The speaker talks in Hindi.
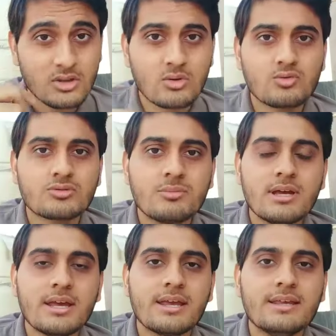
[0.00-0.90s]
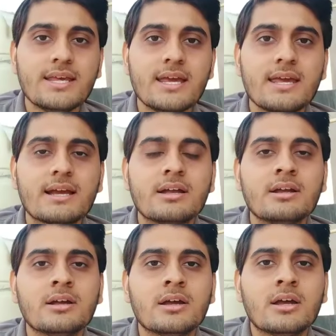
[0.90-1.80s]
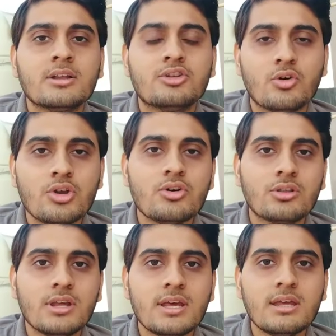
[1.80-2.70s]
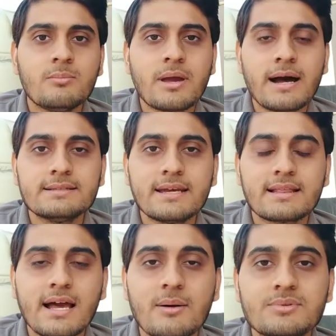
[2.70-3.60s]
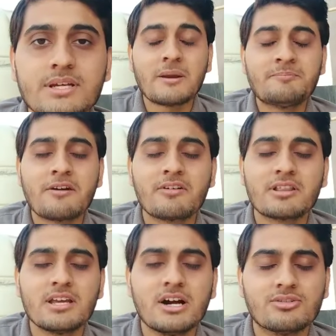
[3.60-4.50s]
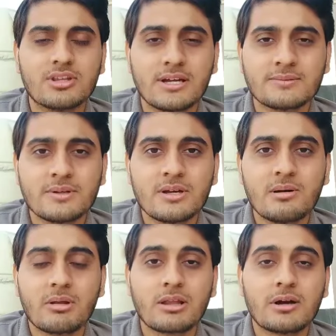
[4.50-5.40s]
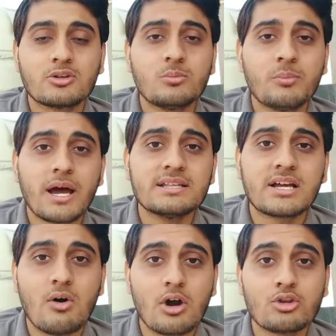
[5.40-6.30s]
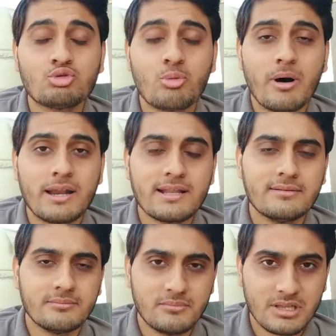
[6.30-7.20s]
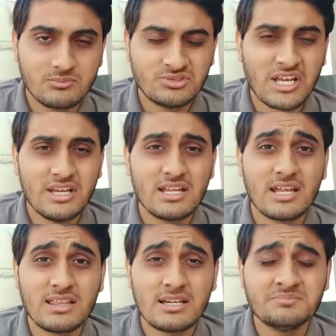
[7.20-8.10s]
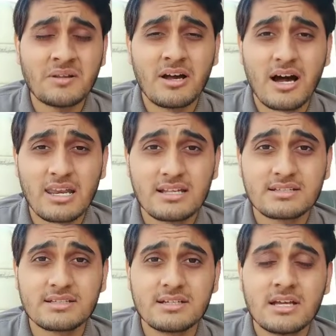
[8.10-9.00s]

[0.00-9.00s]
तो उसमें ये एक थ्योरी होती है कि प्याज एक तामसिक प्रवृत्ति का होता है मतलब अगर तुम प्याज खाओगे तो तुम्हारे मतलब शरीर के अंदर आलस